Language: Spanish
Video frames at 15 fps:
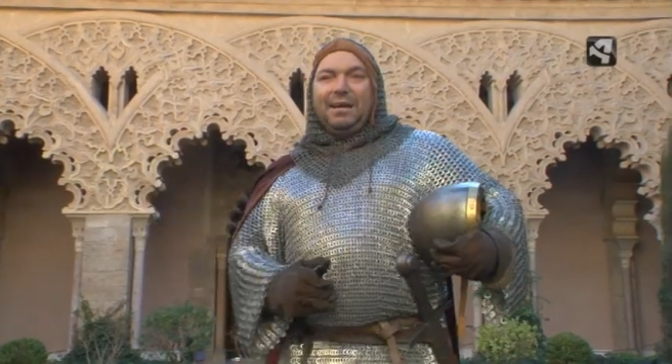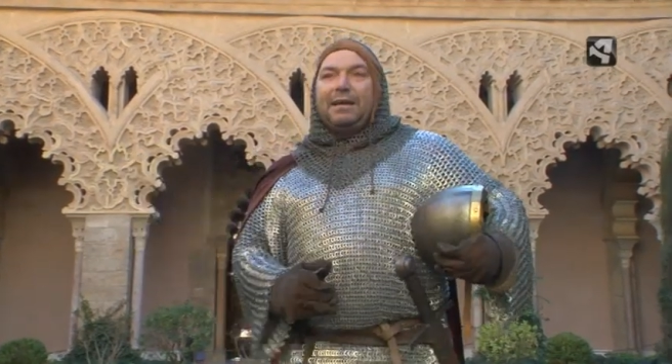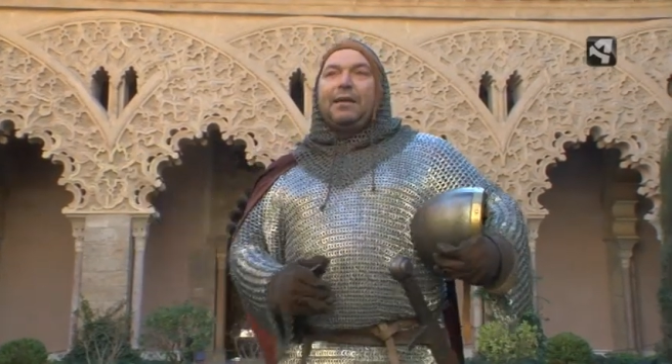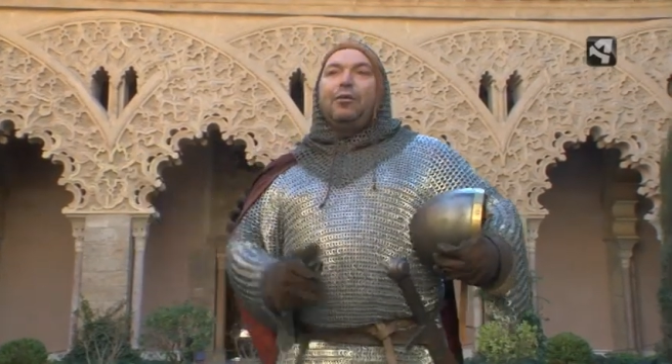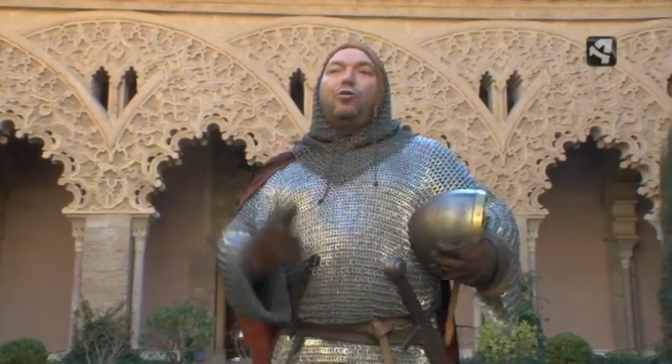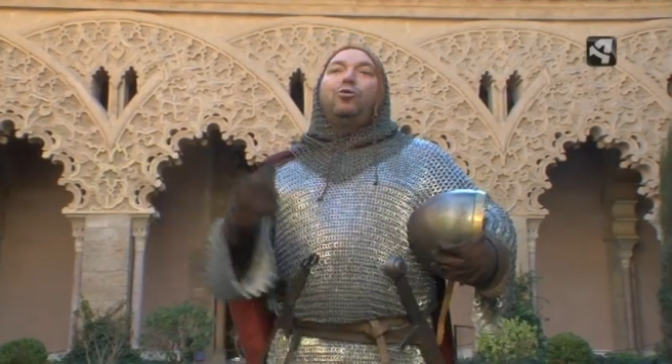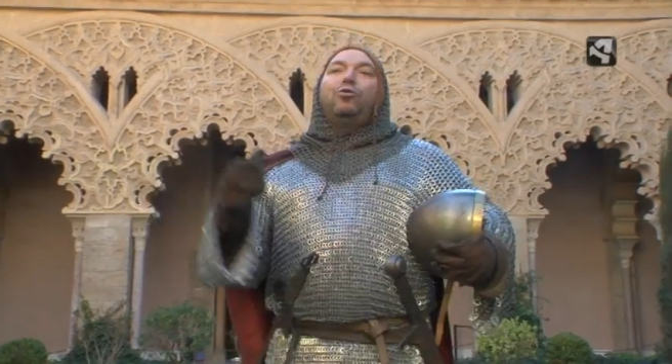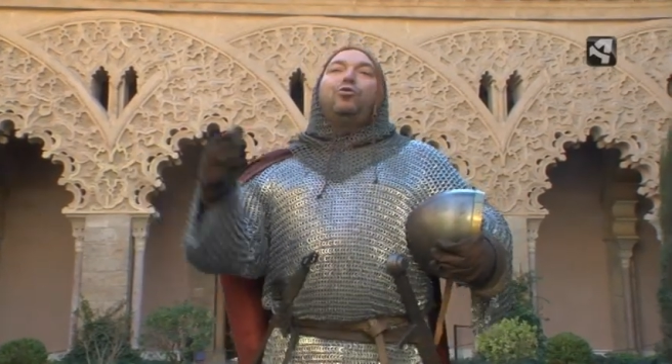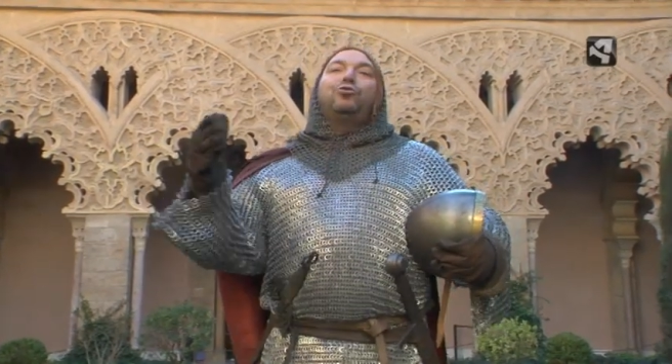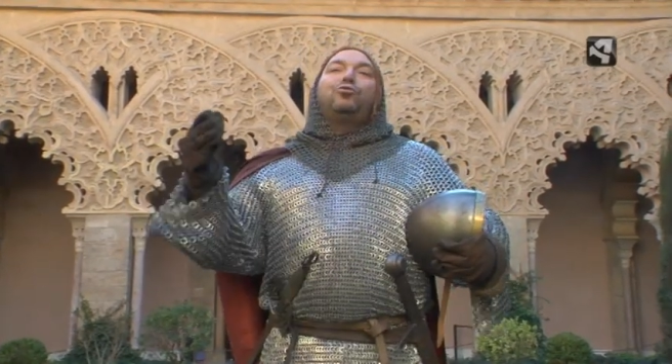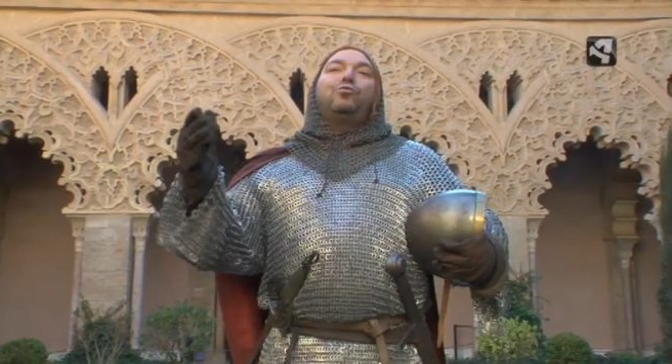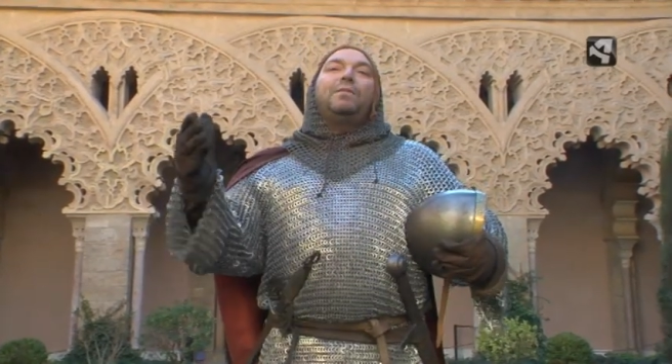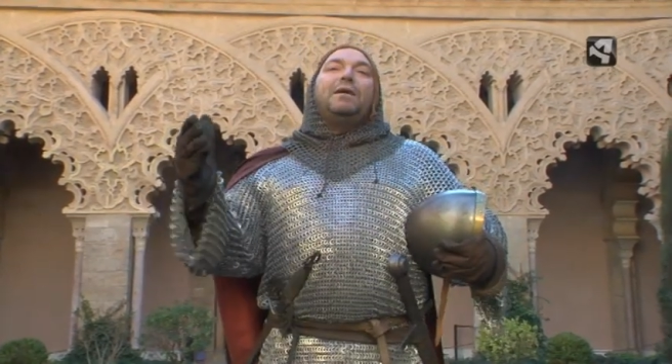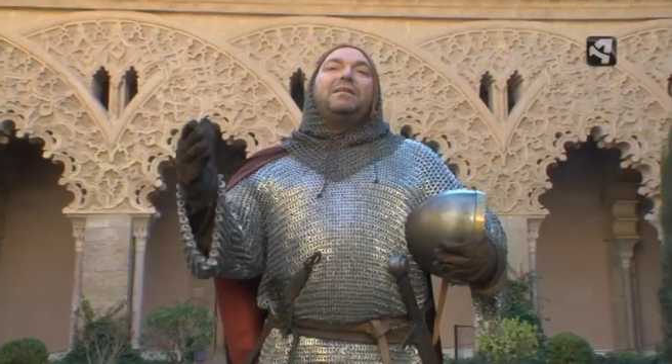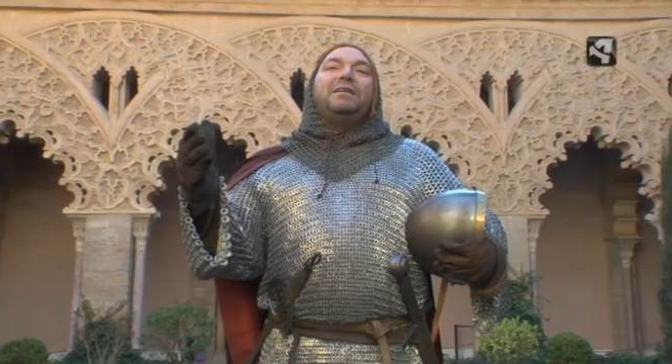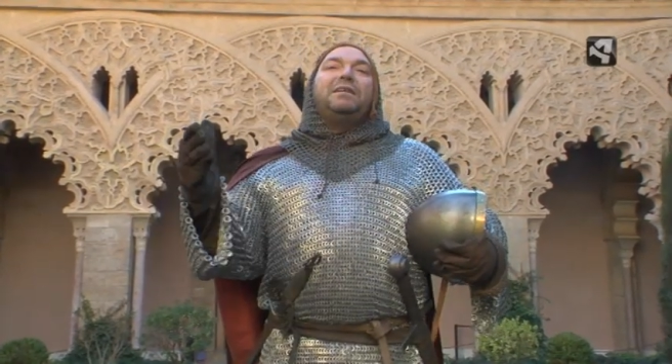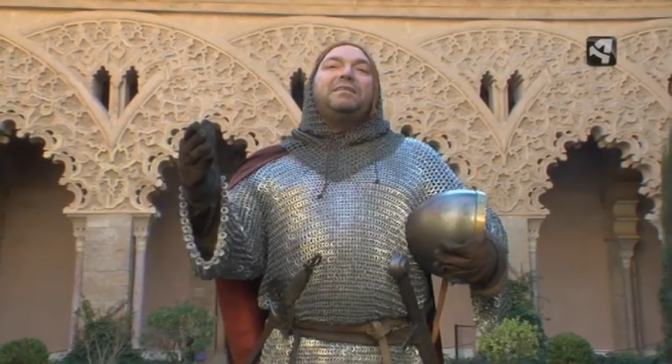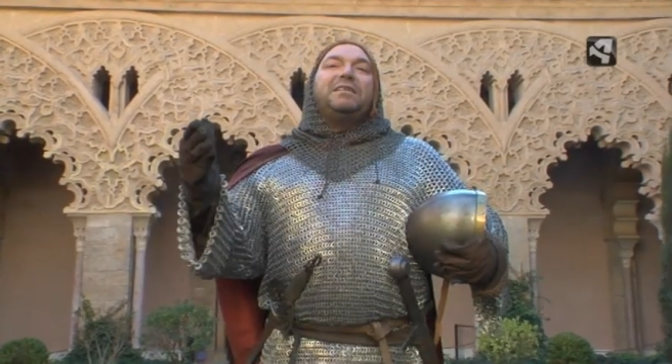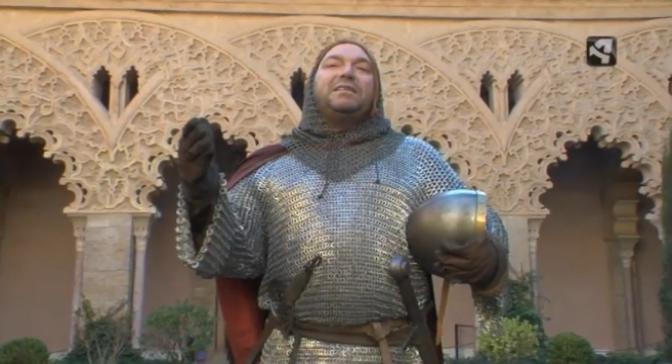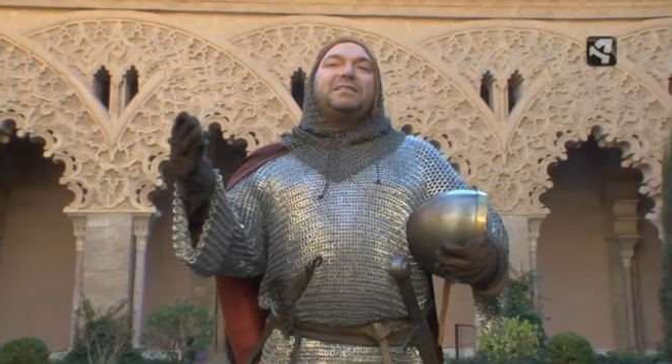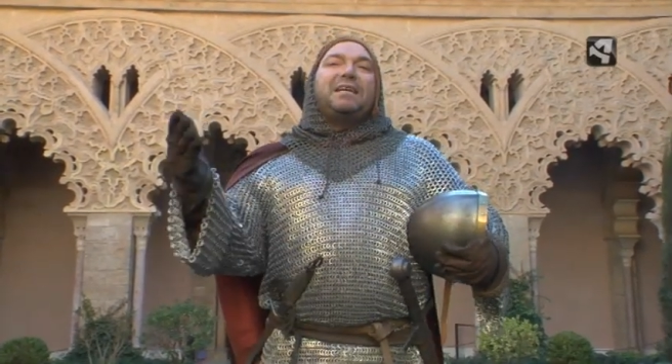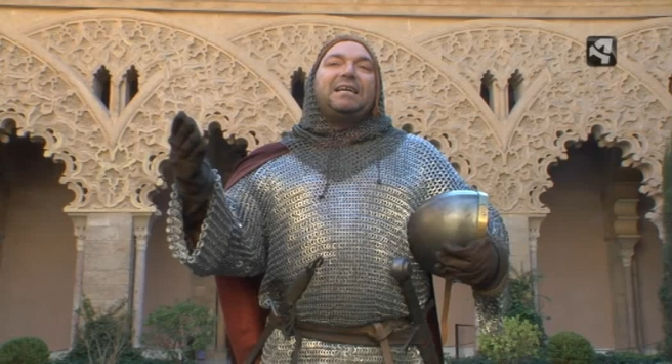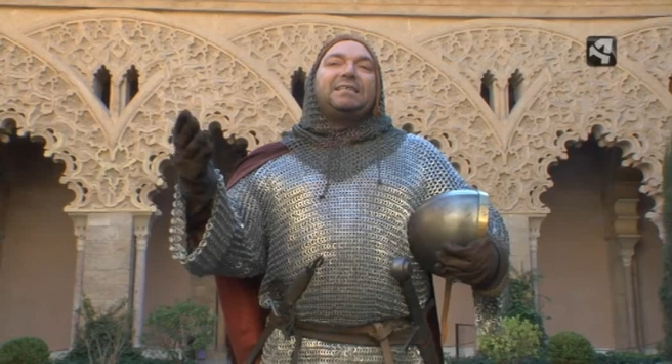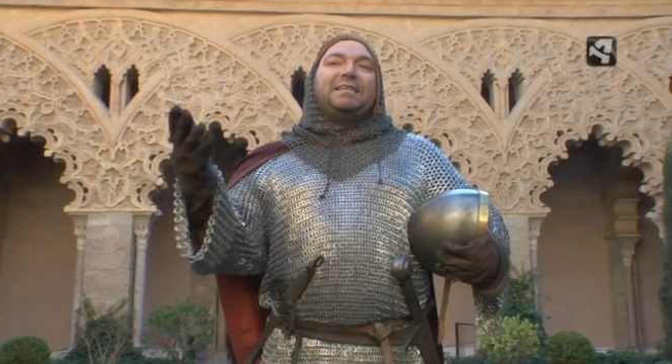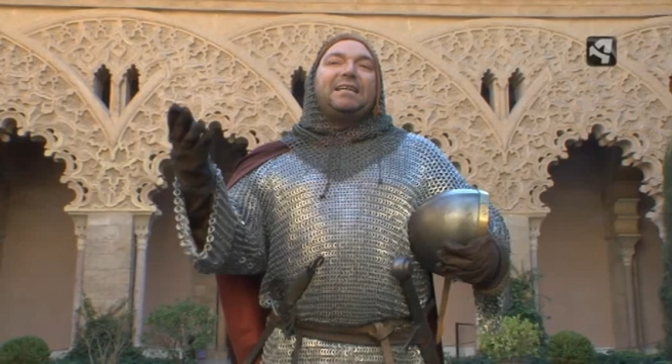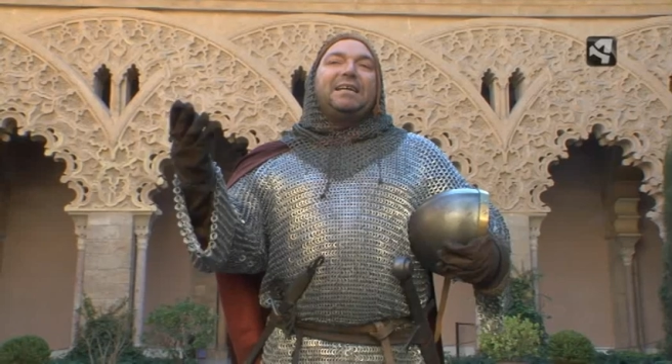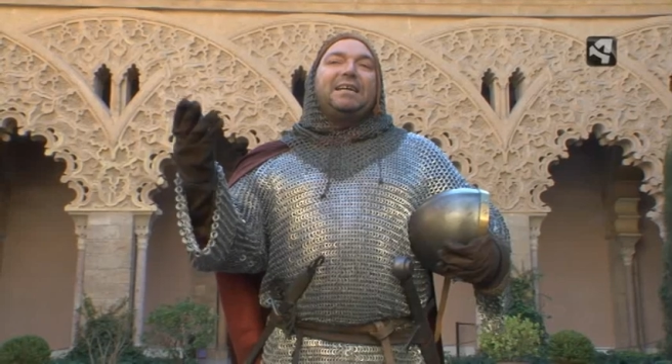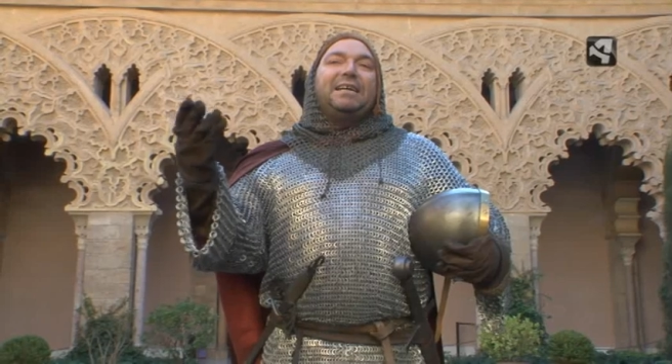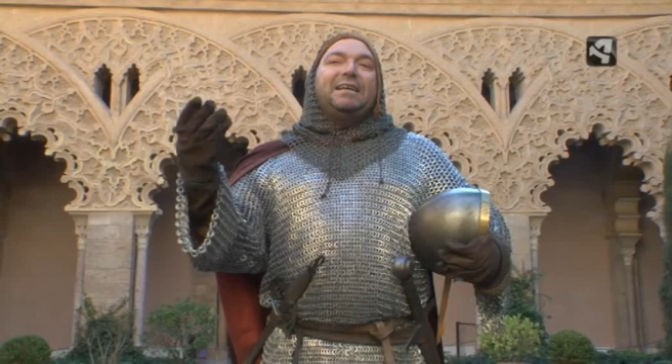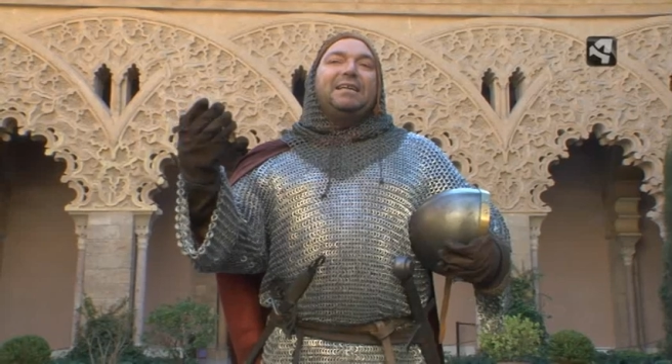Que luego tu madre es de esas
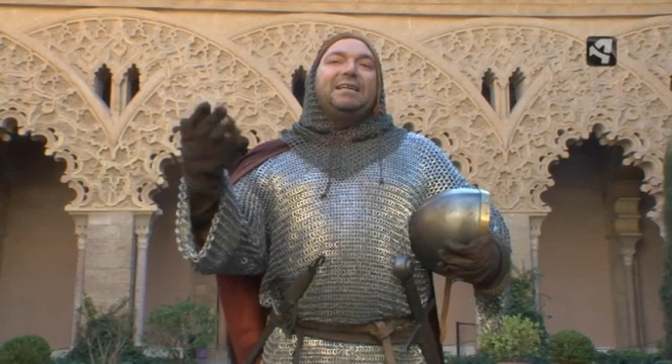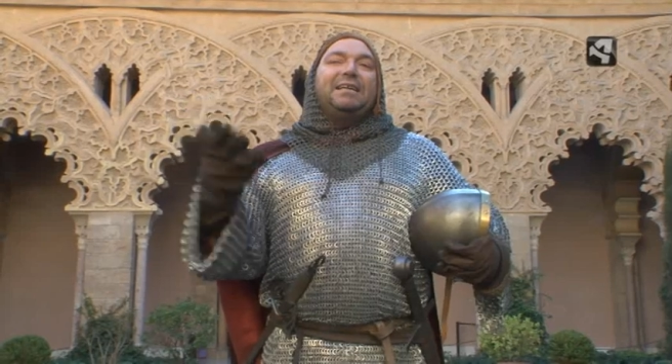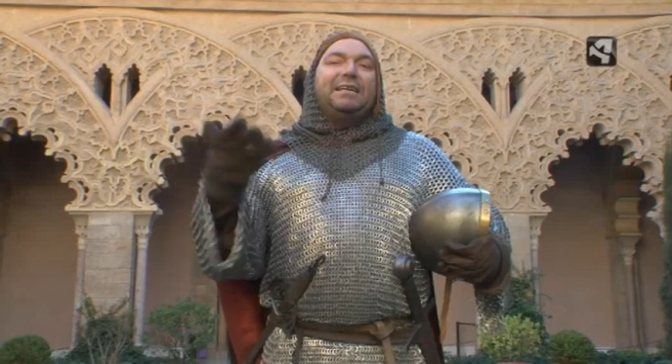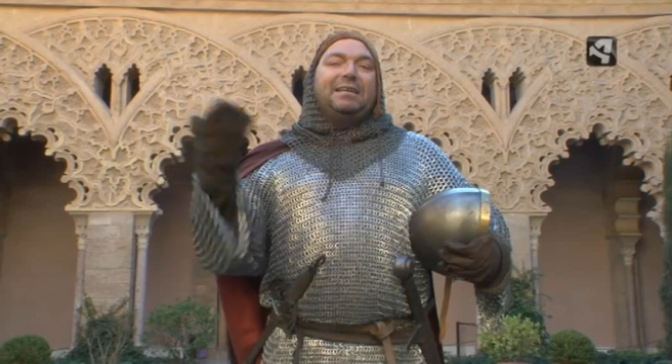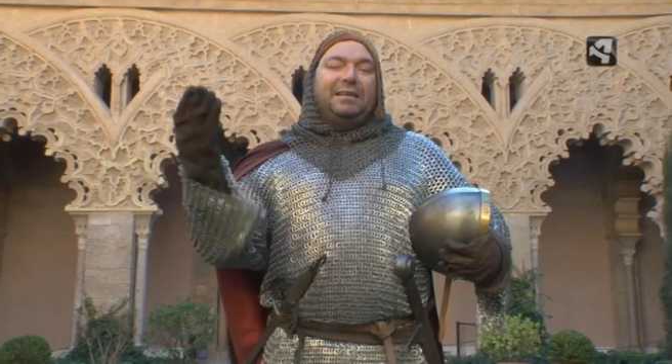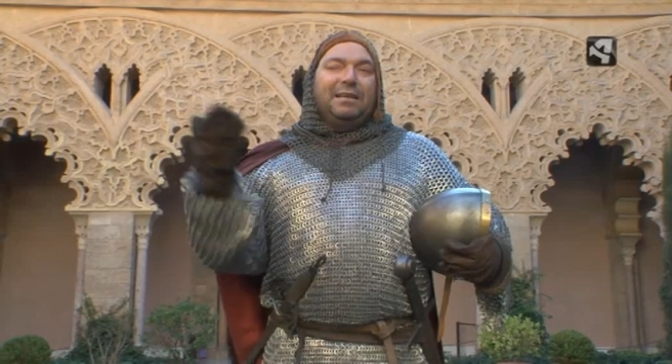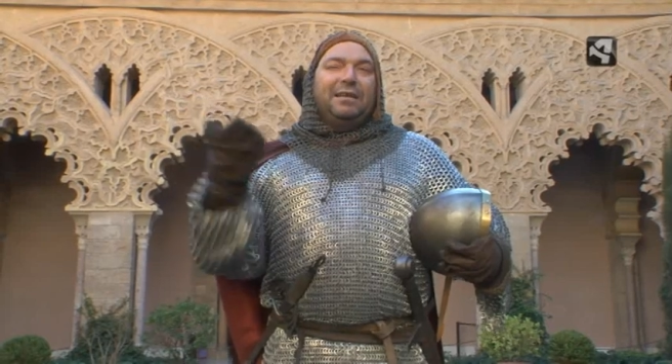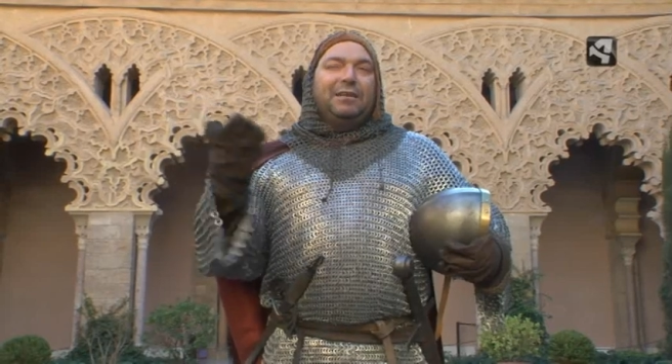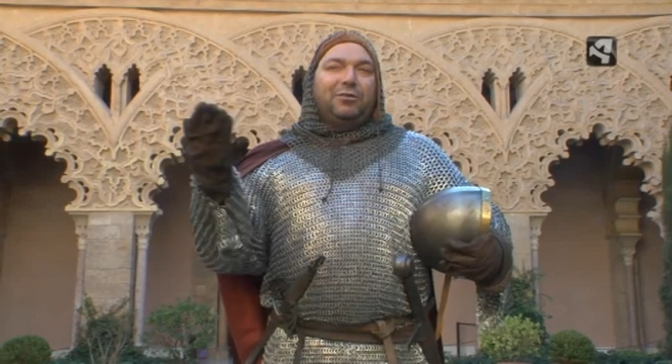que